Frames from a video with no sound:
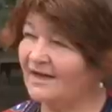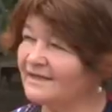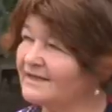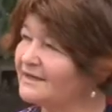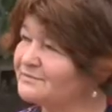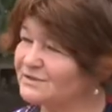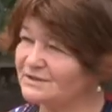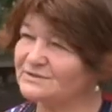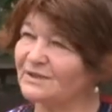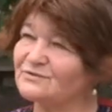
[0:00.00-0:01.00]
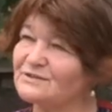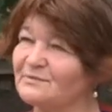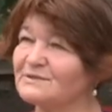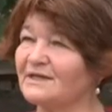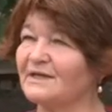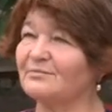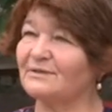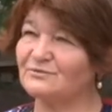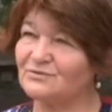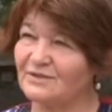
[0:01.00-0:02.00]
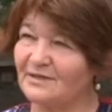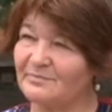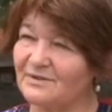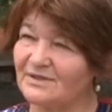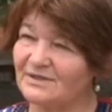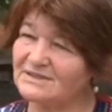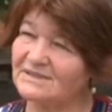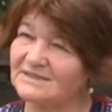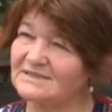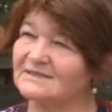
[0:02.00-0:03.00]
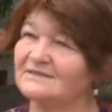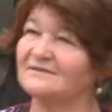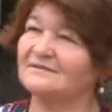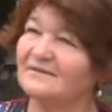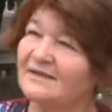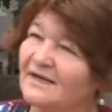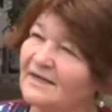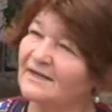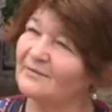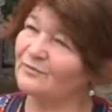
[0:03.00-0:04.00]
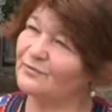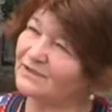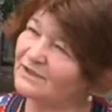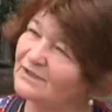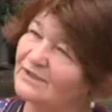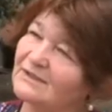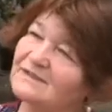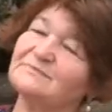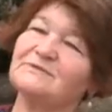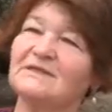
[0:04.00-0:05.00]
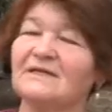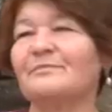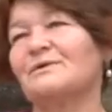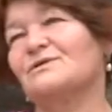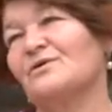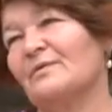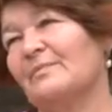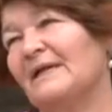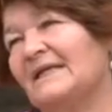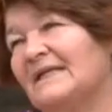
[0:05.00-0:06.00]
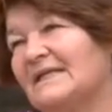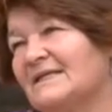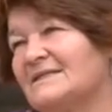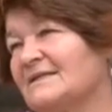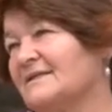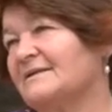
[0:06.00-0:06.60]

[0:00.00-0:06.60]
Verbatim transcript: Я общаюсь на русском языке, потому что я приехала из России. Я уехала с Бессарабки 45 лет назад.